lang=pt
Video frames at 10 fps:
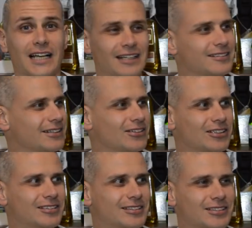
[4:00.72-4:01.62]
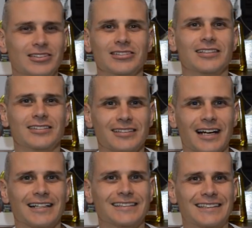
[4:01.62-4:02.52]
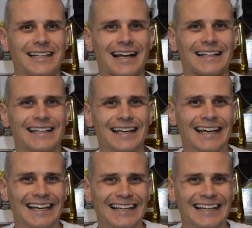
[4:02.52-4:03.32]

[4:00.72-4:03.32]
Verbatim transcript: Caçadotes. Quantos anos será que esse cara tem?